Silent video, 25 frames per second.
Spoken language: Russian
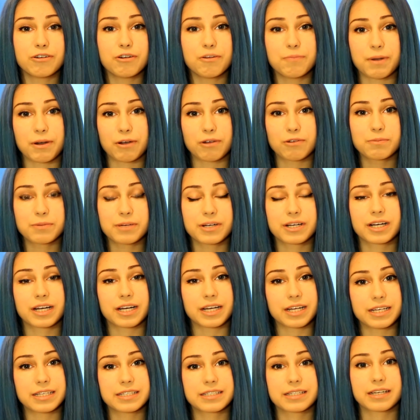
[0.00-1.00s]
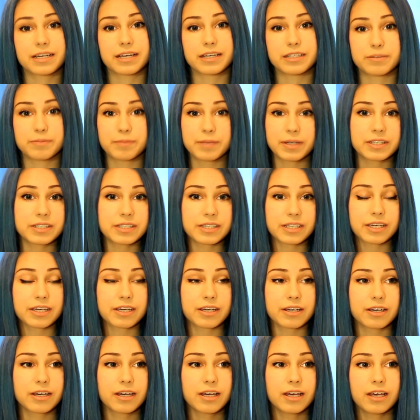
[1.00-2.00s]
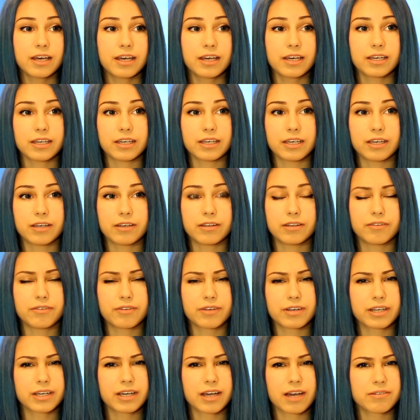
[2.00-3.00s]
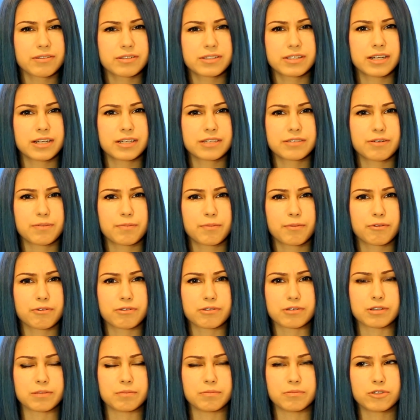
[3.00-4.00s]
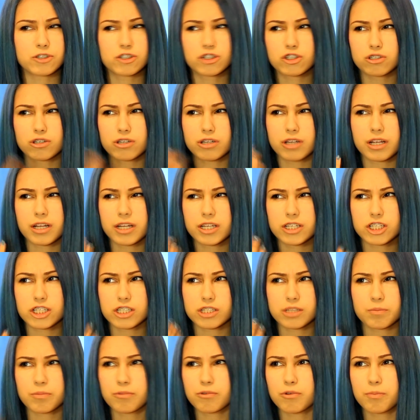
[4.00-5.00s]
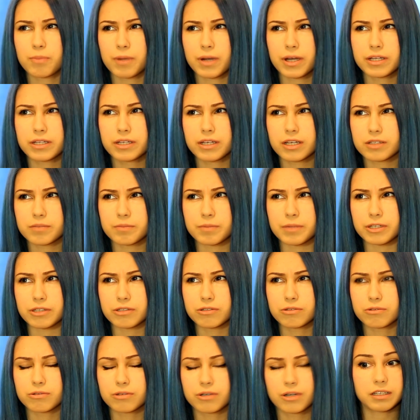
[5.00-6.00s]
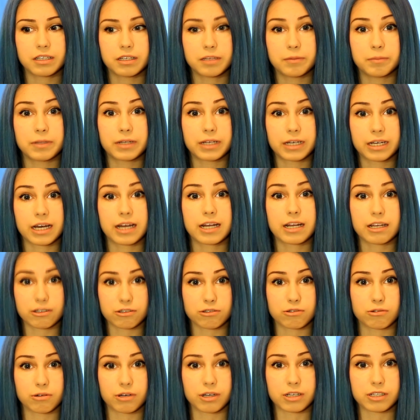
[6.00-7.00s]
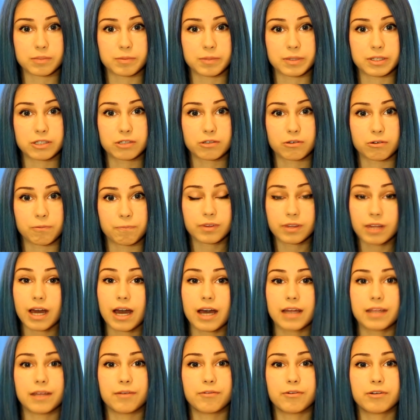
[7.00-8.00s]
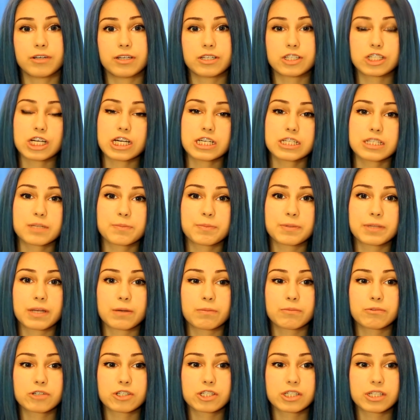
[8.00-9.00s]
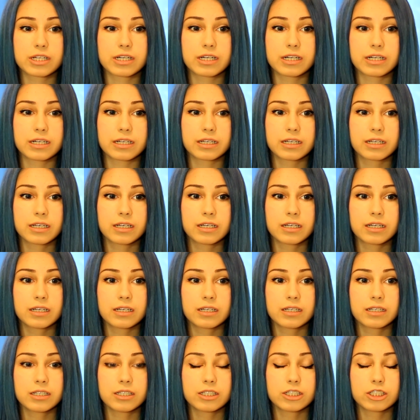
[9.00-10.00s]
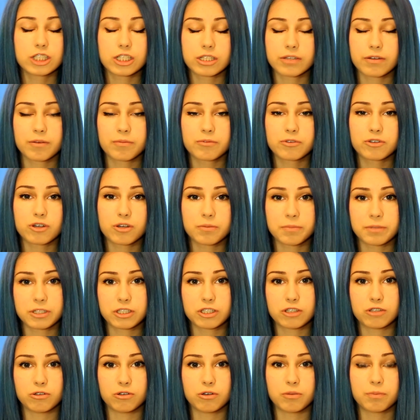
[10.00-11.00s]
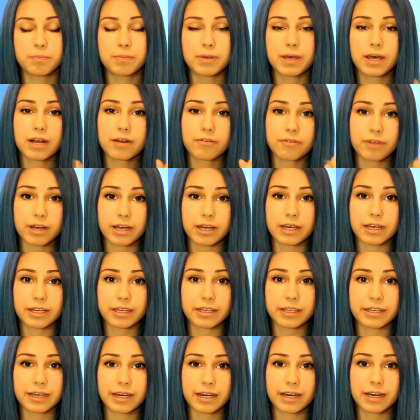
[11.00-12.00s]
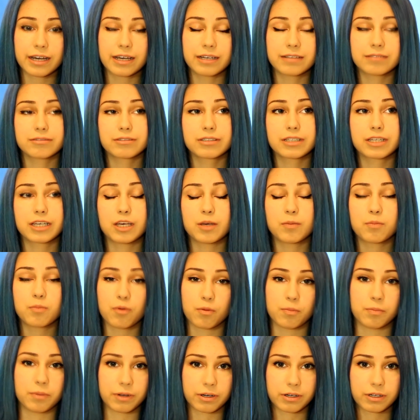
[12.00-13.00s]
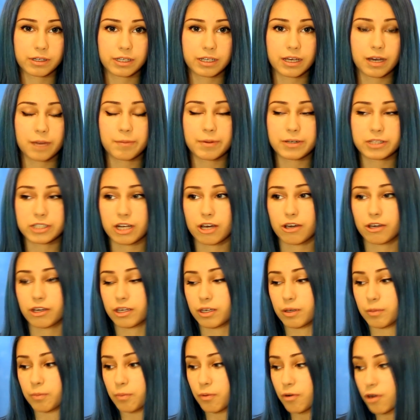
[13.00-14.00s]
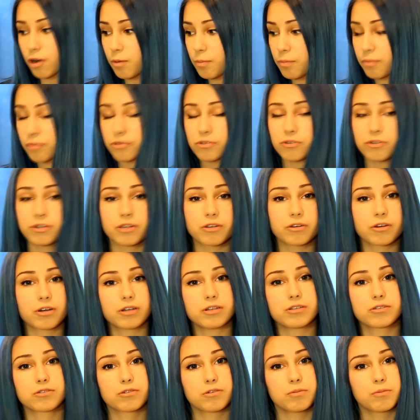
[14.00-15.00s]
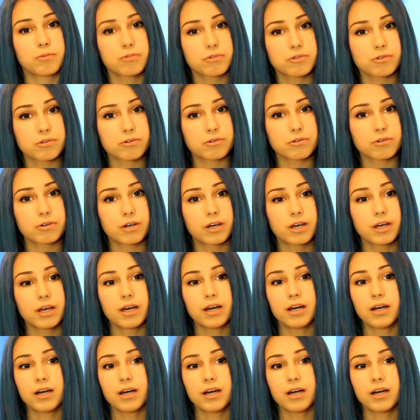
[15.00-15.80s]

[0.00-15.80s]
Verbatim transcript: о покупках корейской косметики, и наверняка вы задались вопросом, что-то она часто покупает косметику, именно корейскую косметику. Да, довольно часто, потому что Сейчас я вам все объясню. Первое, я кей-попер. Я обожаю кей-поп, всю эту корейскую музыку.